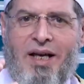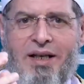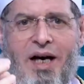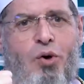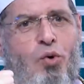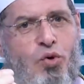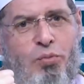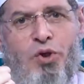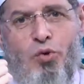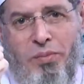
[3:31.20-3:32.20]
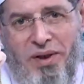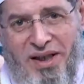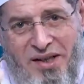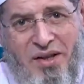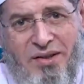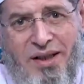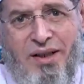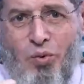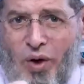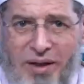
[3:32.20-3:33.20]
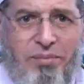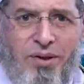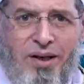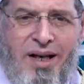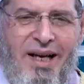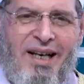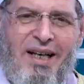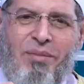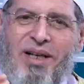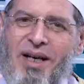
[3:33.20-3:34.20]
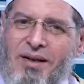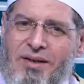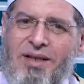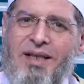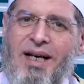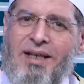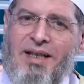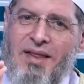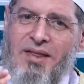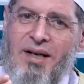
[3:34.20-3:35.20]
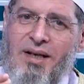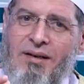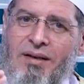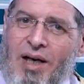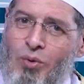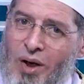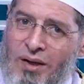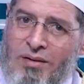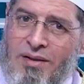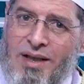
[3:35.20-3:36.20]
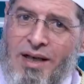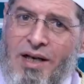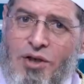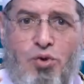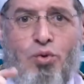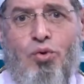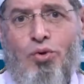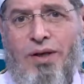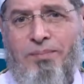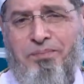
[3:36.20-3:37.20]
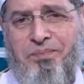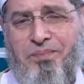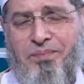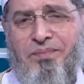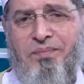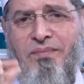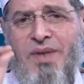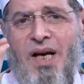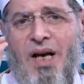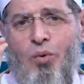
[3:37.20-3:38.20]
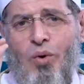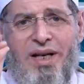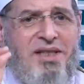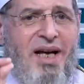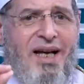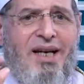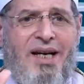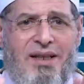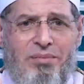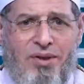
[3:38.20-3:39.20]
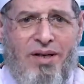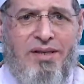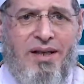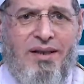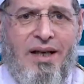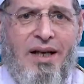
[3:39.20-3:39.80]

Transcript: نأخذ منهم عظة وعبرة لمن أراد أن يذكر أو أراد شكورا ونجعلها نبراسا